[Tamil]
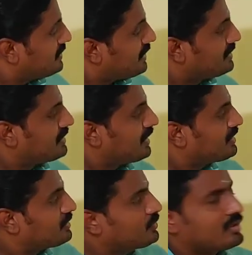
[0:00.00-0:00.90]
இந்த ரெண்டு
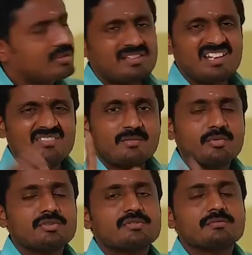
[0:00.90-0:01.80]
டைட்டிலும் உங்களுக்கு தெளிவாக
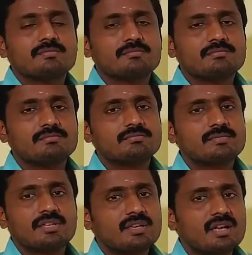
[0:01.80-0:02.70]
புரிஞ்சிடும்
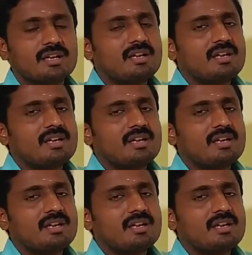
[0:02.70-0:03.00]
ரைட்டுங்களா